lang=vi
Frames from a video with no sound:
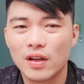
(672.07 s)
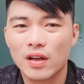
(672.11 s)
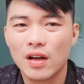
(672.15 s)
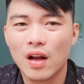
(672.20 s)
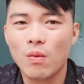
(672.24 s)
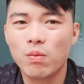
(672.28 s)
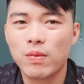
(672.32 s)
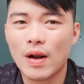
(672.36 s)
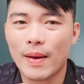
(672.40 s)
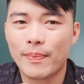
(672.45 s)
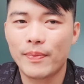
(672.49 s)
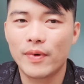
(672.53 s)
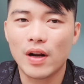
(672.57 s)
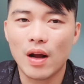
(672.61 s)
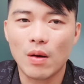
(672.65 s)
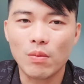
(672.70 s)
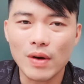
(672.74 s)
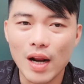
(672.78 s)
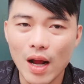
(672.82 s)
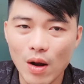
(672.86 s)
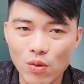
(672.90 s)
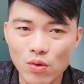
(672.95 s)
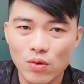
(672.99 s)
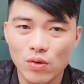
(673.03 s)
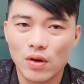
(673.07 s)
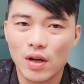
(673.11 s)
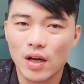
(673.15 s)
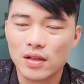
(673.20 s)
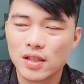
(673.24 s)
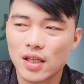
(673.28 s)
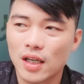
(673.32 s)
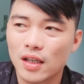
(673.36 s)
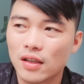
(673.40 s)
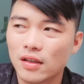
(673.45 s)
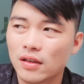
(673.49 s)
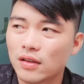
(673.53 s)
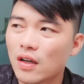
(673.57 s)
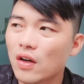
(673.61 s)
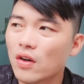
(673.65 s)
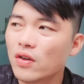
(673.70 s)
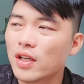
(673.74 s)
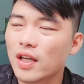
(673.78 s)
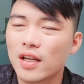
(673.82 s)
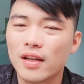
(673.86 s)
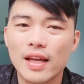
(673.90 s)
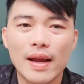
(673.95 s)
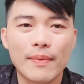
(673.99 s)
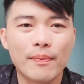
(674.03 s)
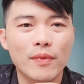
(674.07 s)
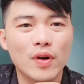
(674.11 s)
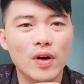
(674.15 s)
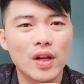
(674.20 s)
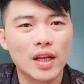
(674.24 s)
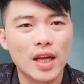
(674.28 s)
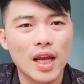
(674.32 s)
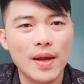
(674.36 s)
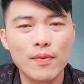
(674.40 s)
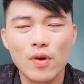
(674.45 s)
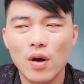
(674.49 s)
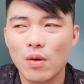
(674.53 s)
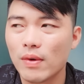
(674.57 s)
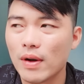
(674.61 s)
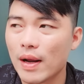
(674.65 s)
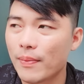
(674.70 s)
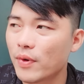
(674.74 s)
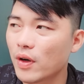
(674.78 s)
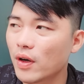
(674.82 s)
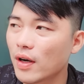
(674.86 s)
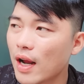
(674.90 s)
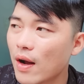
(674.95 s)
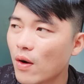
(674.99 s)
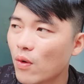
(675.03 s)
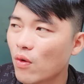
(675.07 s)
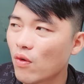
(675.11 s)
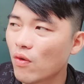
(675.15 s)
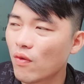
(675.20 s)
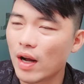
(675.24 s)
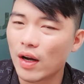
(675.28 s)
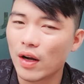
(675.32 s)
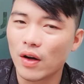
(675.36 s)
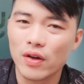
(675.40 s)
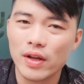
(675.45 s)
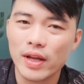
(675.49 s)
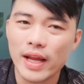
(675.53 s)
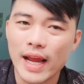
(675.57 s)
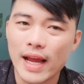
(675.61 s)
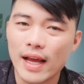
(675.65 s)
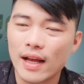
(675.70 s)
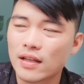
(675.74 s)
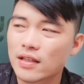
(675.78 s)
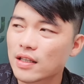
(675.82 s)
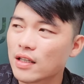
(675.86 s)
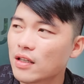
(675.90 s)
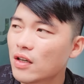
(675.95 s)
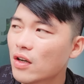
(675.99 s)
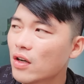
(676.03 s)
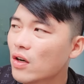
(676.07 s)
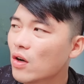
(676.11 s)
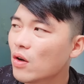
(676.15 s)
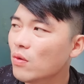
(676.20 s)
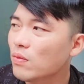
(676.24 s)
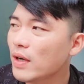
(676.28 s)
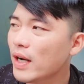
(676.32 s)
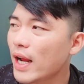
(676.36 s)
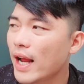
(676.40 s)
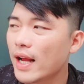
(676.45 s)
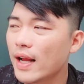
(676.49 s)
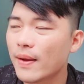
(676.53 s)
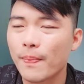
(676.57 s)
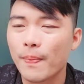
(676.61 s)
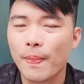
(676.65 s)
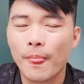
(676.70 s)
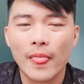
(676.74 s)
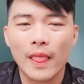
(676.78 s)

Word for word: không gặp được ổng đâu thật sự nói chị chăm có đi kiếm không gặp được đâu và người nhà sự nói đúng ra